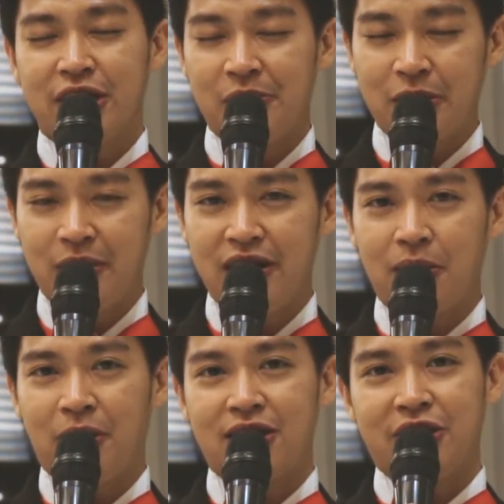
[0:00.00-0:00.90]
Teman-teman
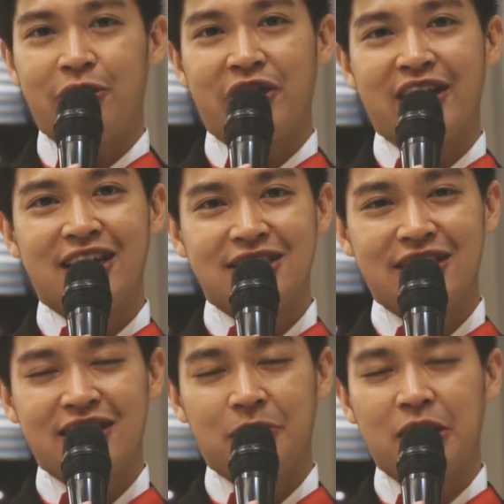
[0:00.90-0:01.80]
dari party
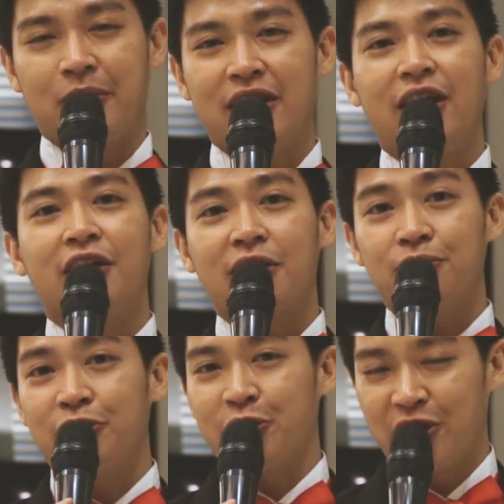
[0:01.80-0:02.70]
organizer, teman-teman dari
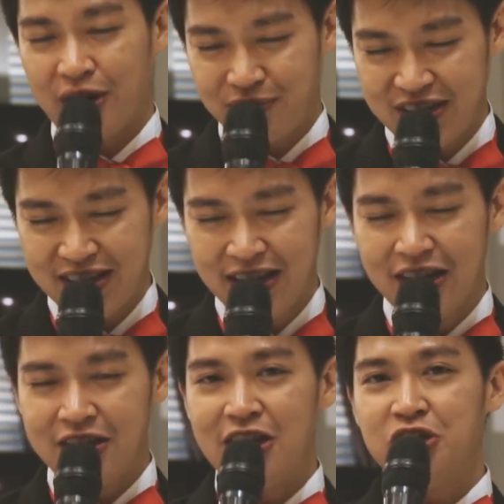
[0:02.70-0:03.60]
ring fotografi,
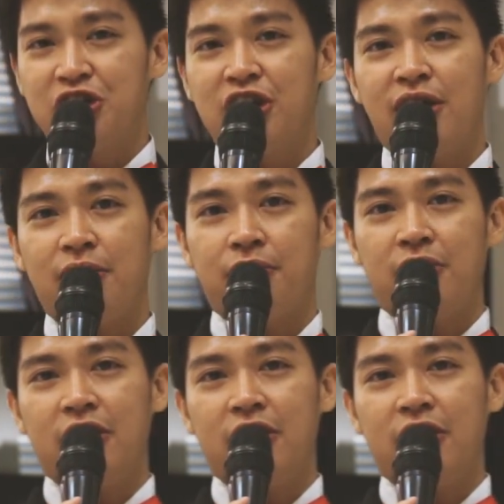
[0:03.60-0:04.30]
dan juga